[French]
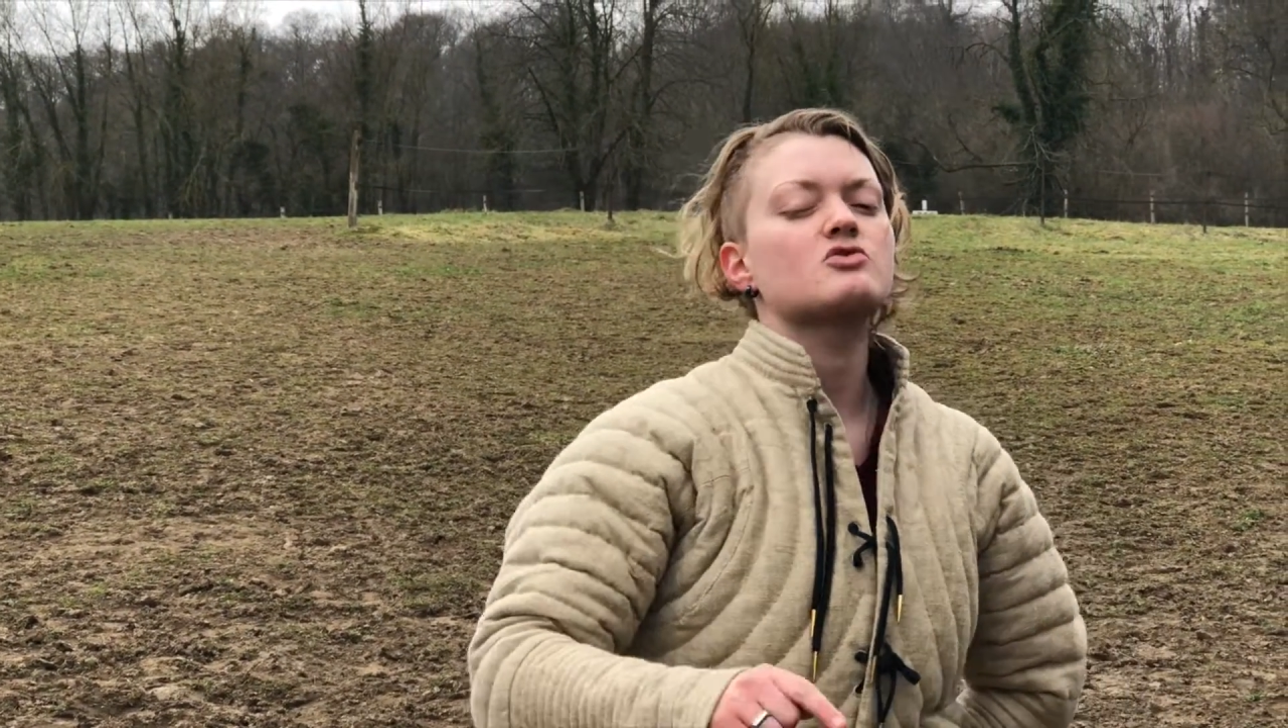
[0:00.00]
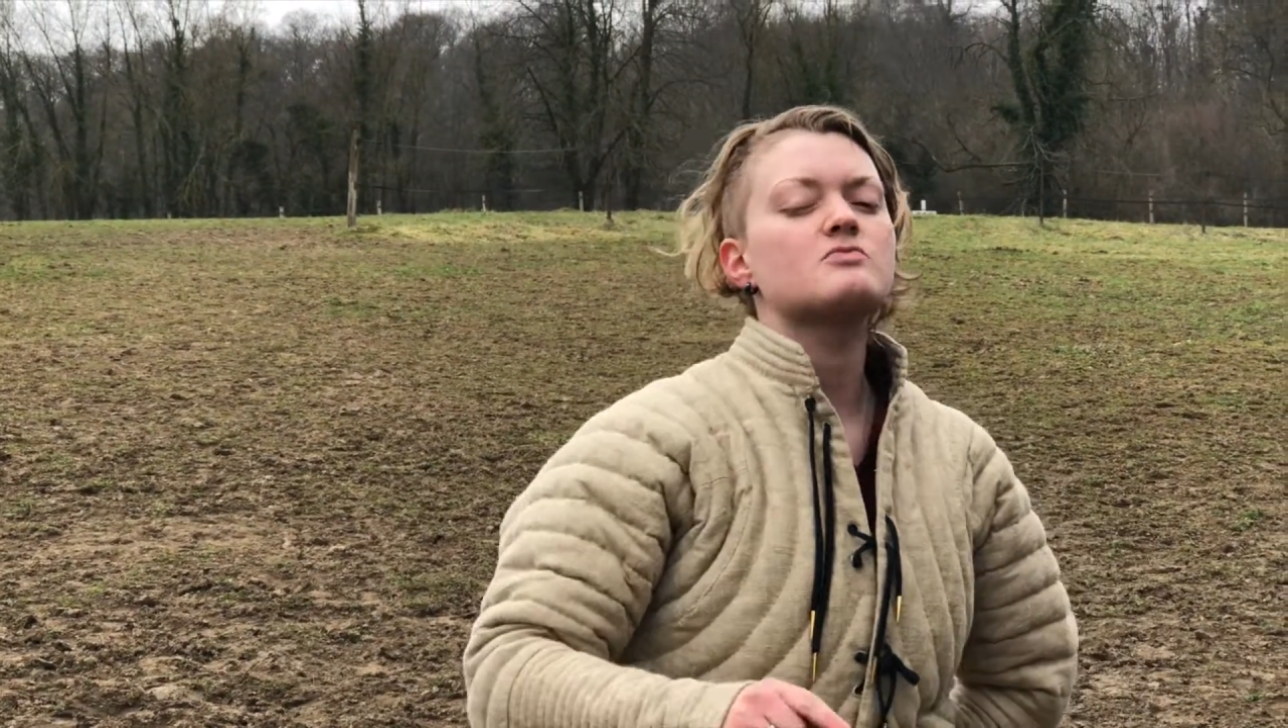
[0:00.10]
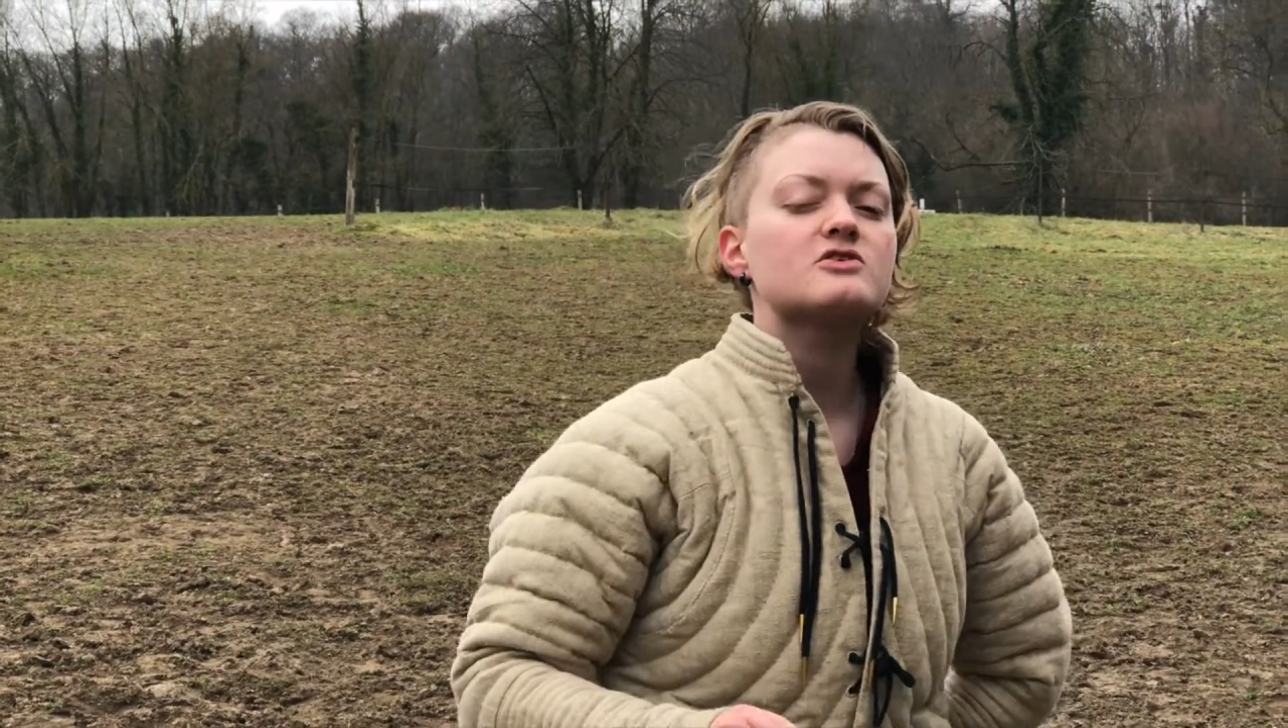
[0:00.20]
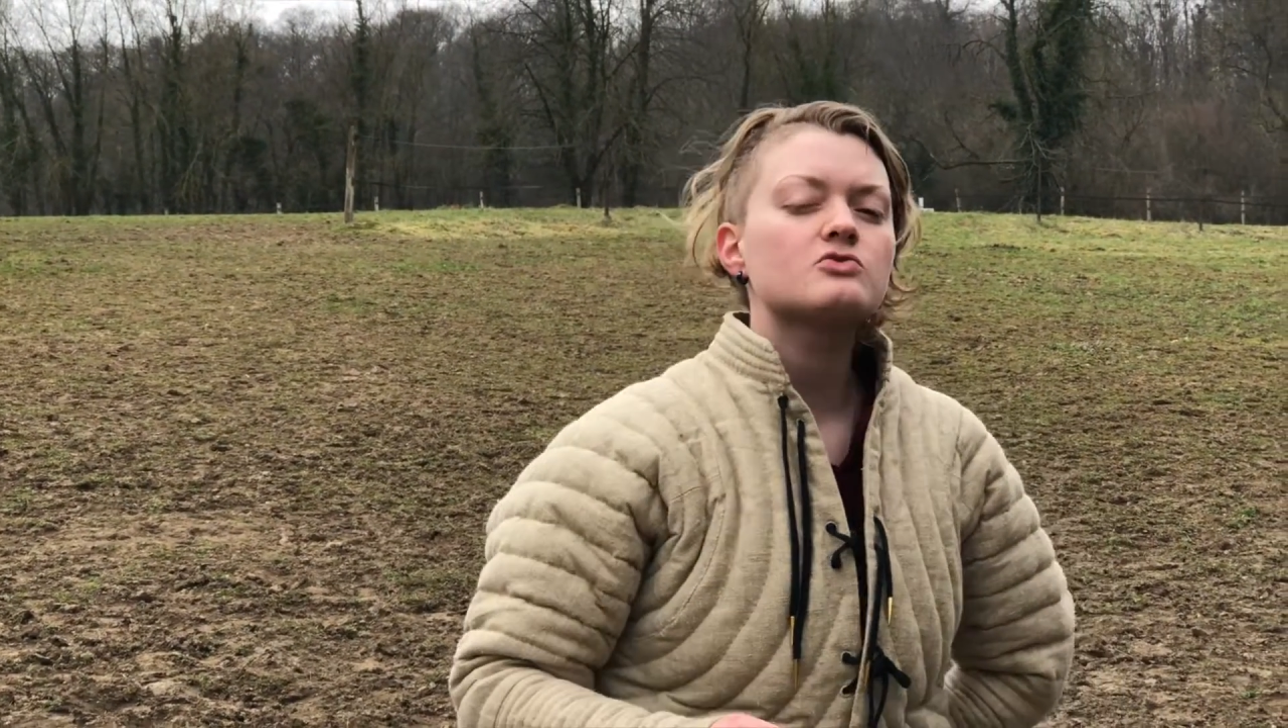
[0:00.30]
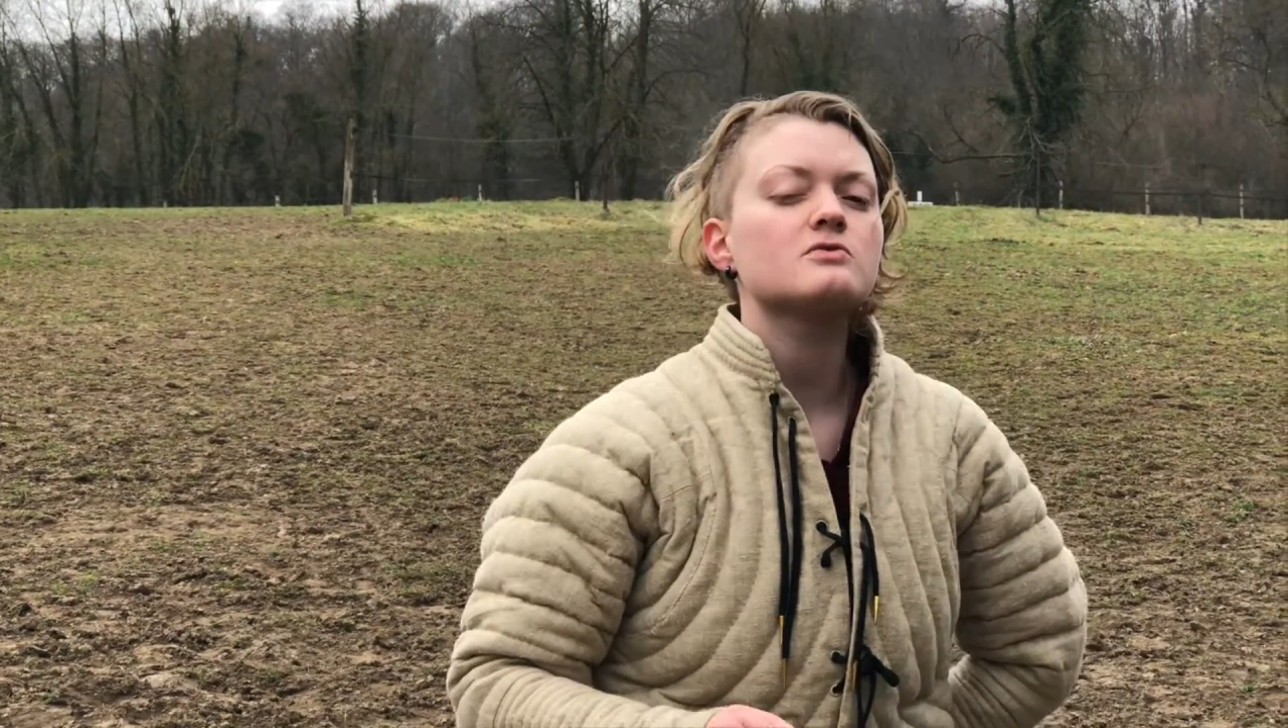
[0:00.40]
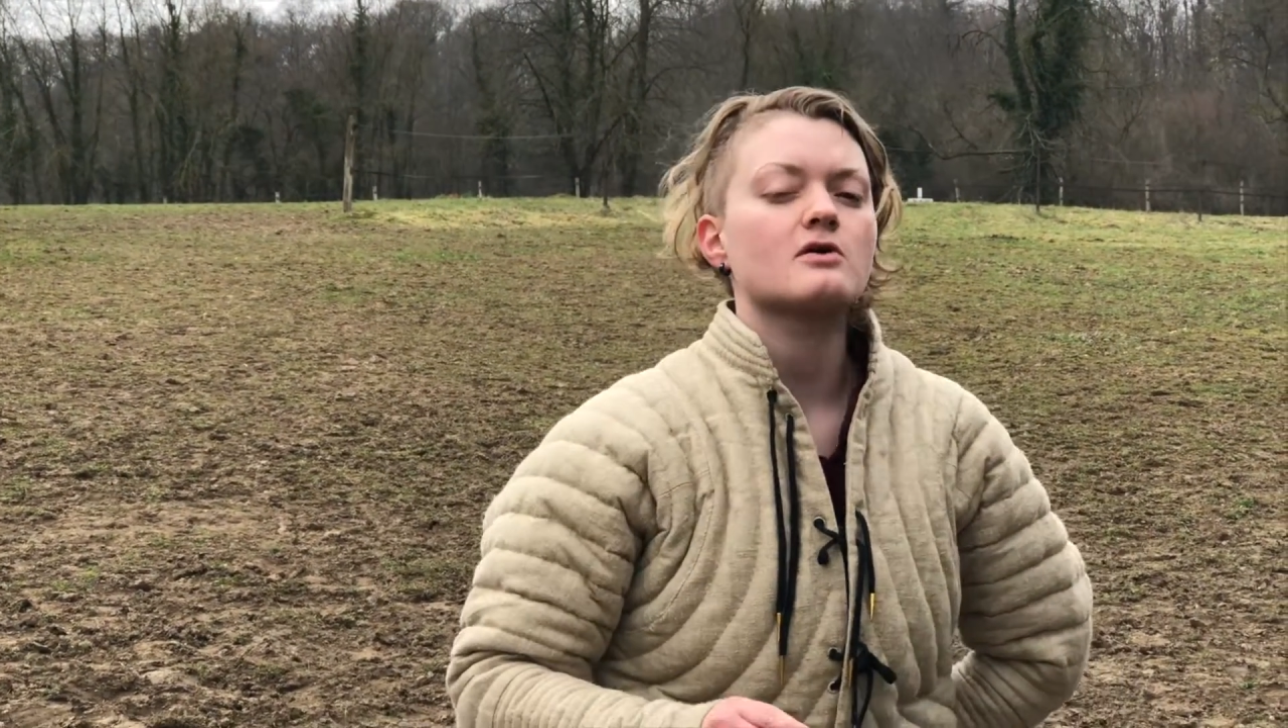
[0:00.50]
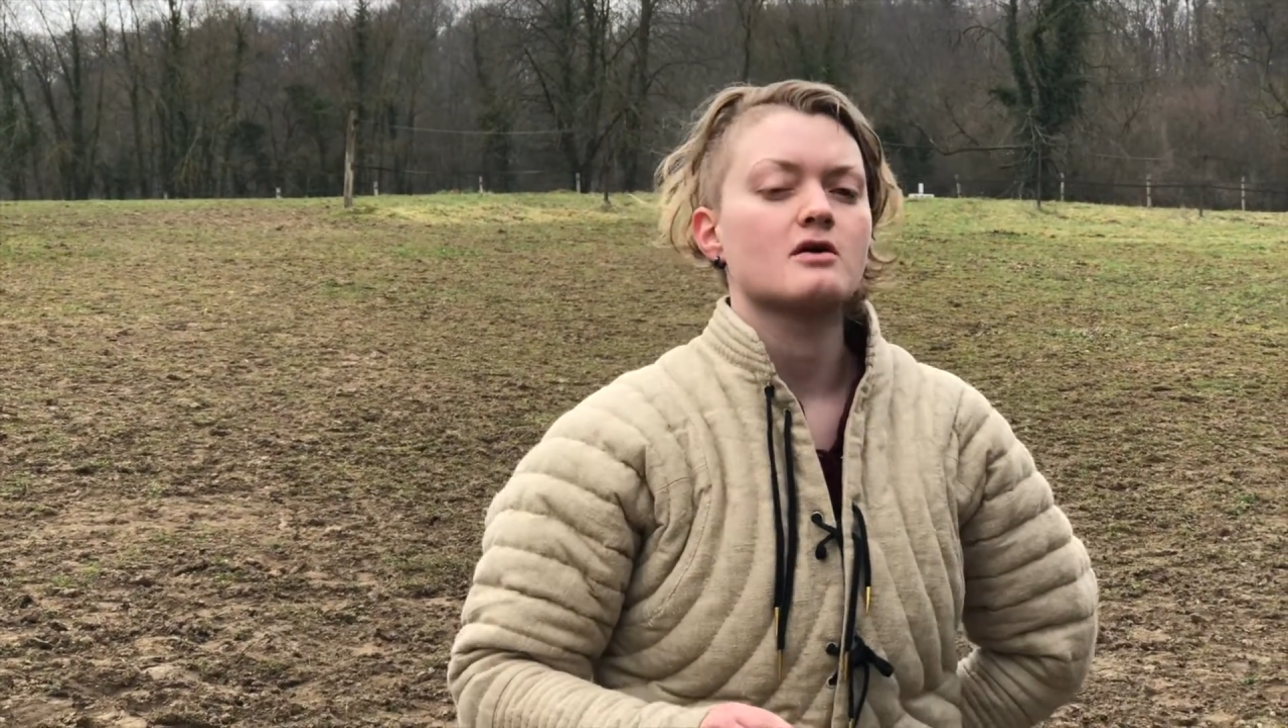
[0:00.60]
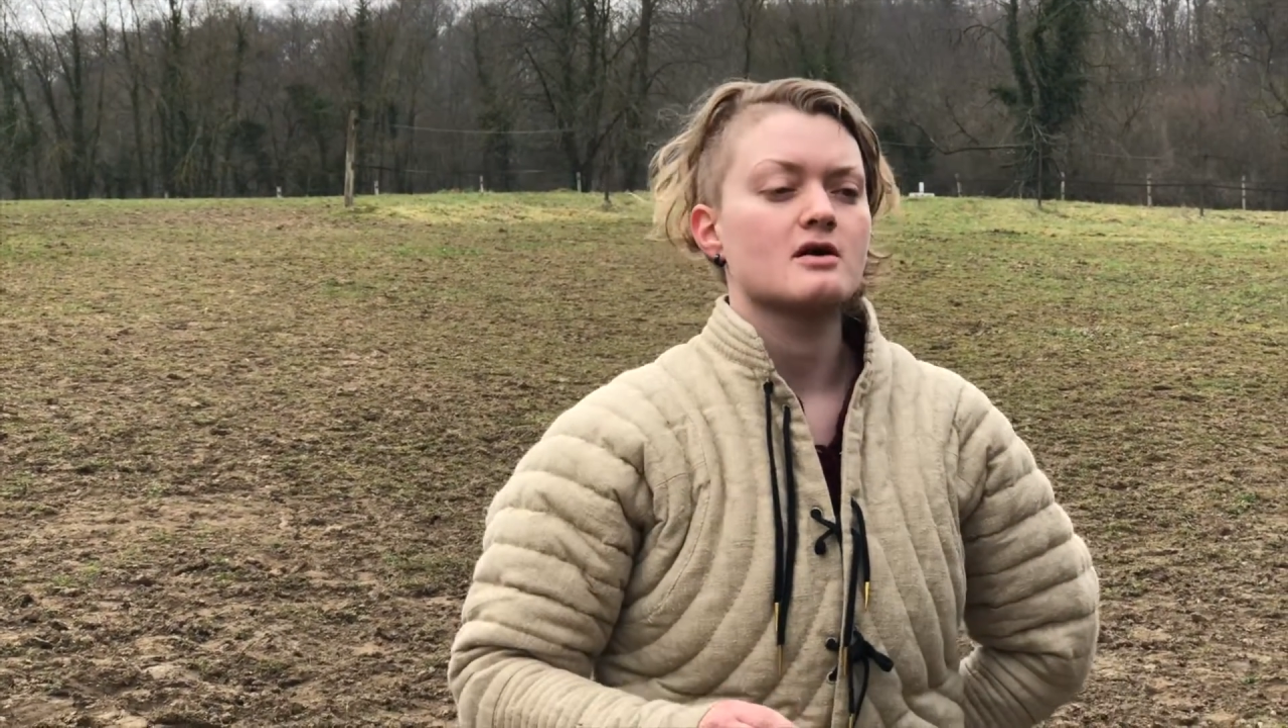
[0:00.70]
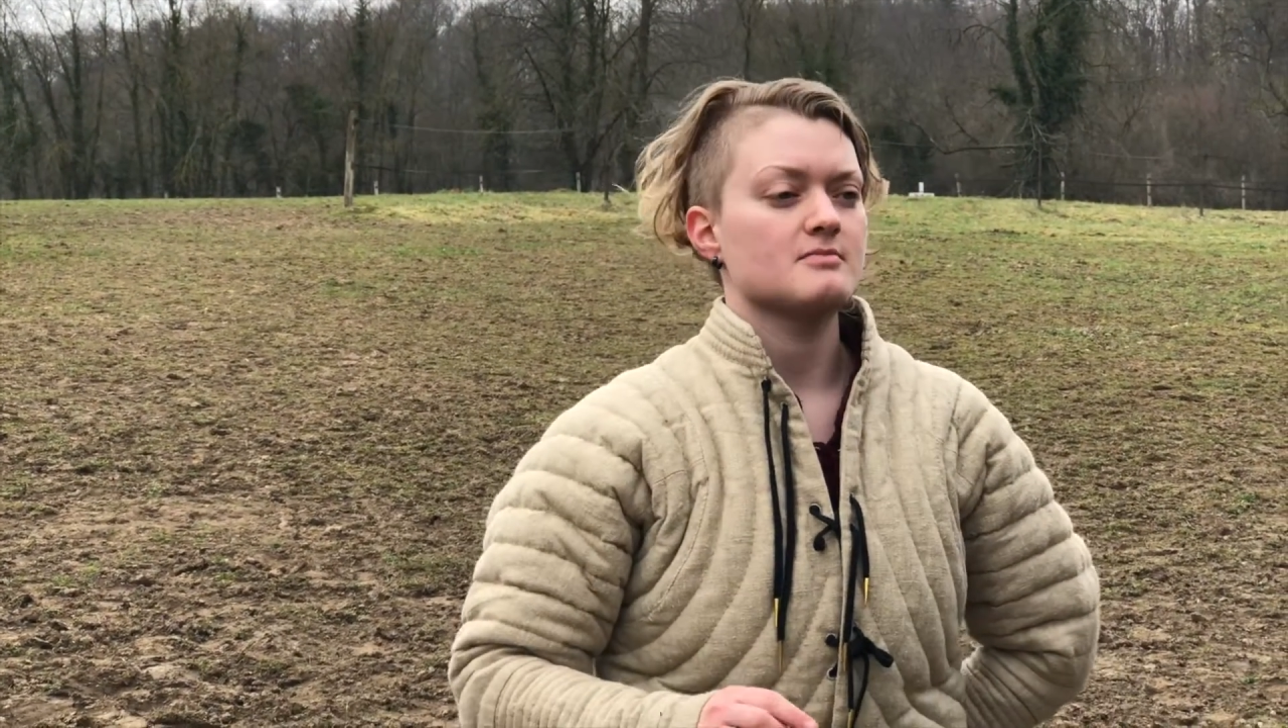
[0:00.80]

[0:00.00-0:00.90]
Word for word: demi-tours.